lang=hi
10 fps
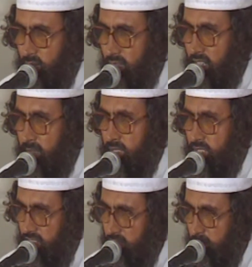कुरान
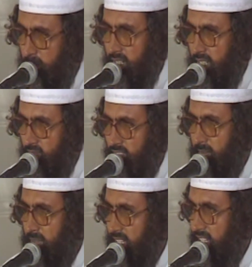मजीद में बयान
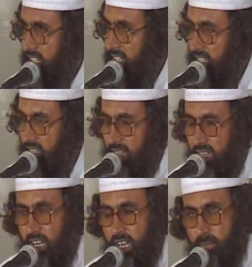फरमाया है
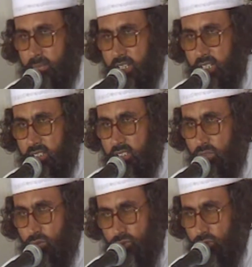हमने
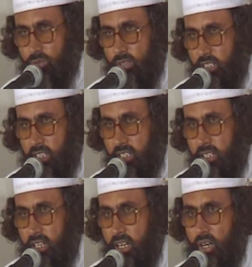उसको लिया
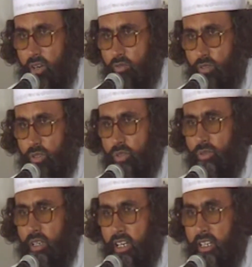और वो
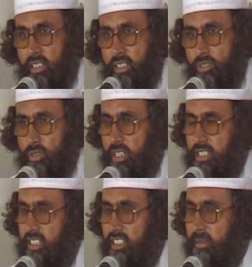दुआ जो
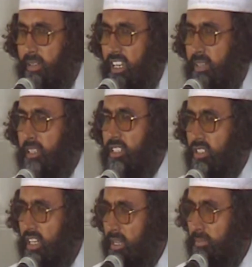हज़रत इब्राहीम
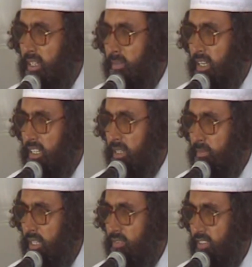सलाम ने मांगी
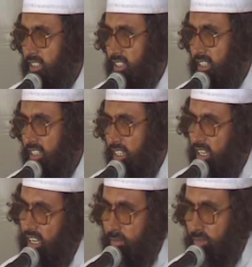बकफरत की
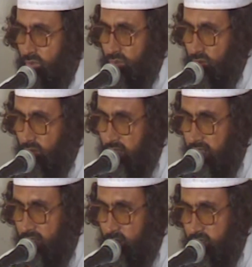हमने उसको
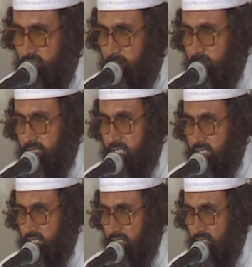लिया है तो इससे पता
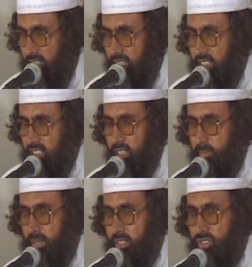चला कि
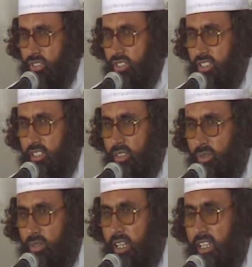बख्शिश की
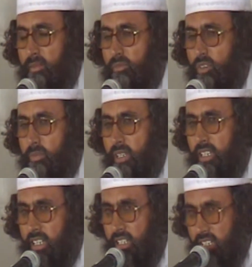दुआएं
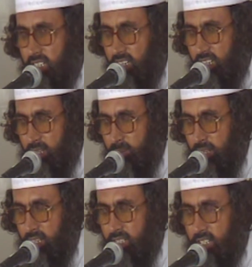मोमिन के लिए
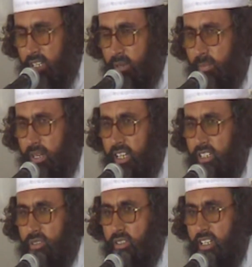मांगना
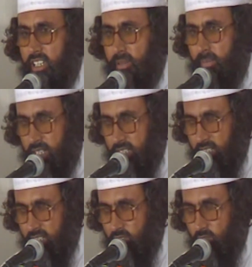भाइयों के लिए
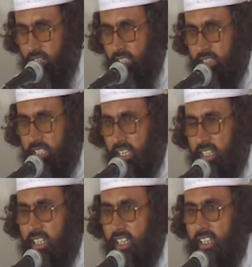मांगना वालदे
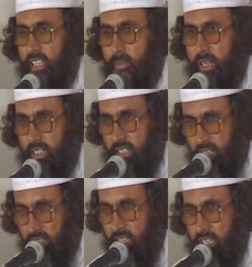के लिए मांगना
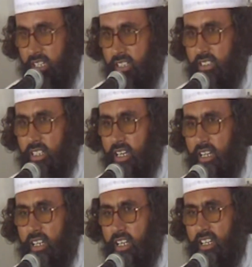ये
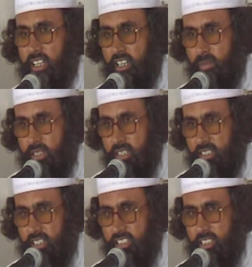अल्लाह के नबी
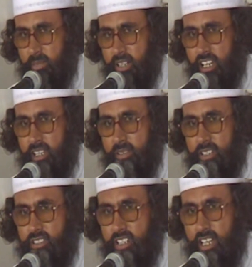हज़रत इब्राहीम
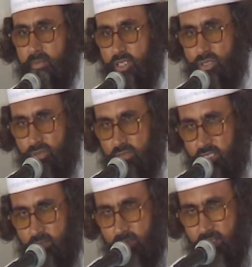सलाम की
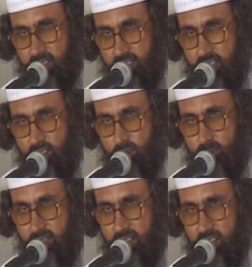सुन्नत भी है और
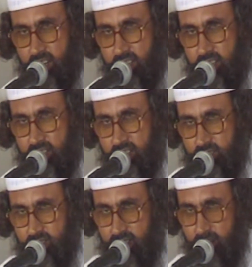मेरे आका के
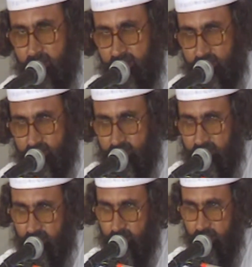सहाबा की
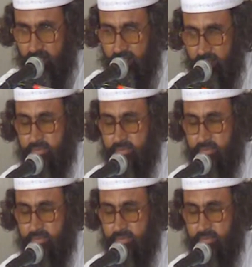सुन्नत भी है